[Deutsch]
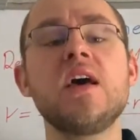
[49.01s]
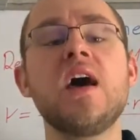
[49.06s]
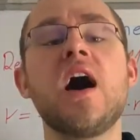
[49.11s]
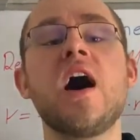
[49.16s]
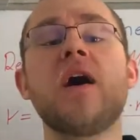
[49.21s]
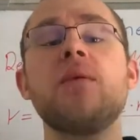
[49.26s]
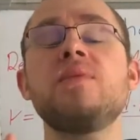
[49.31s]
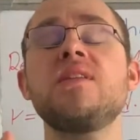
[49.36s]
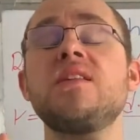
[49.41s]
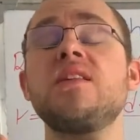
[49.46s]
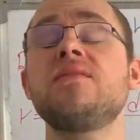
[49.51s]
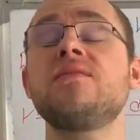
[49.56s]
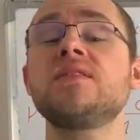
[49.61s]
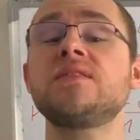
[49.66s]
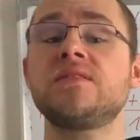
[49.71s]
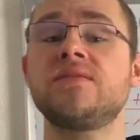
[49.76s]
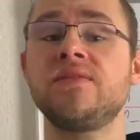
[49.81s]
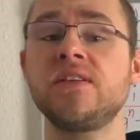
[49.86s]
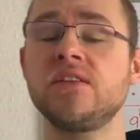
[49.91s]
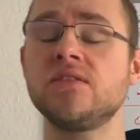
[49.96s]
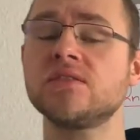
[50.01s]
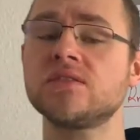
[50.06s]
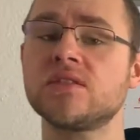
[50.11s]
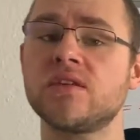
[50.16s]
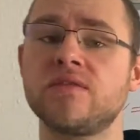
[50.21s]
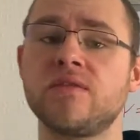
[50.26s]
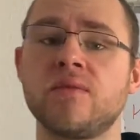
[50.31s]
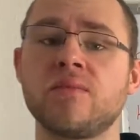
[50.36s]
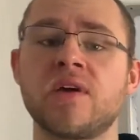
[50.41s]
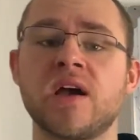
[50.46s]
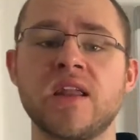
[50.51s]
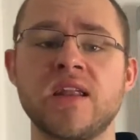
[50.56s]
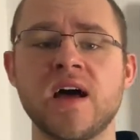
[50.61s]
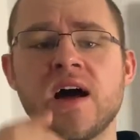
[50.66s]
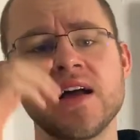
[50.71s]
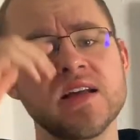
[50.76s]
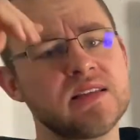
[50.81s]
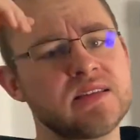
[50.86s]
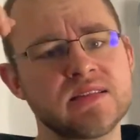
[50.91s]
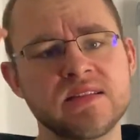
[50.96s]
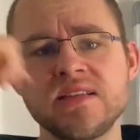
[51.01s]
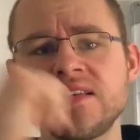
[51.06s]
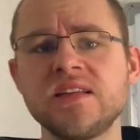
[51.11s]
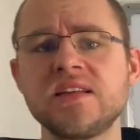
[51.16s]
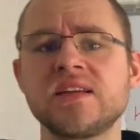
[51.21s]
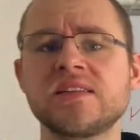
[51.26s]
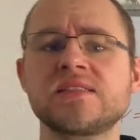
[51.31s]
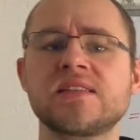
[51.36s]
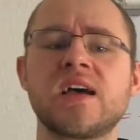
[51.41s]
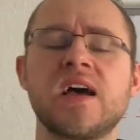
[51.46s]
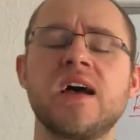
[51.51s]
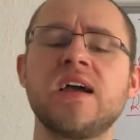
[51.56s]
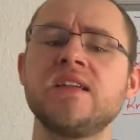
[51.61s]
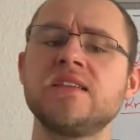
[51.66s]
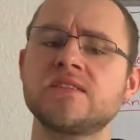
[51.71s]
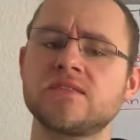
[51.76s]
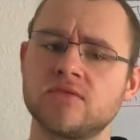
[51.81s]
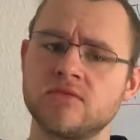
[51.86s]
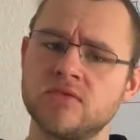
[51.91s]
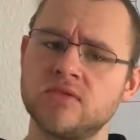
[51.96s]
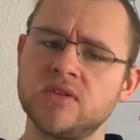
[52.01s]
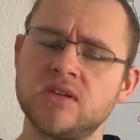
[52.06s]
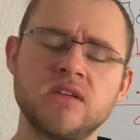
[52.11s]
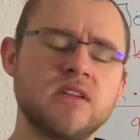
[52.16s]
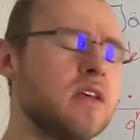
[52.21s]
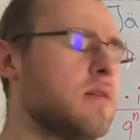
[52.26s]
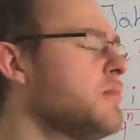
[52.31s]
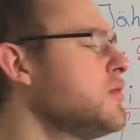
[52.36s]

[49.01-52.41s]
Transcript: habe ich jeweils Videos auf meinem Kanal. Zieh dir das rein, ist unten in der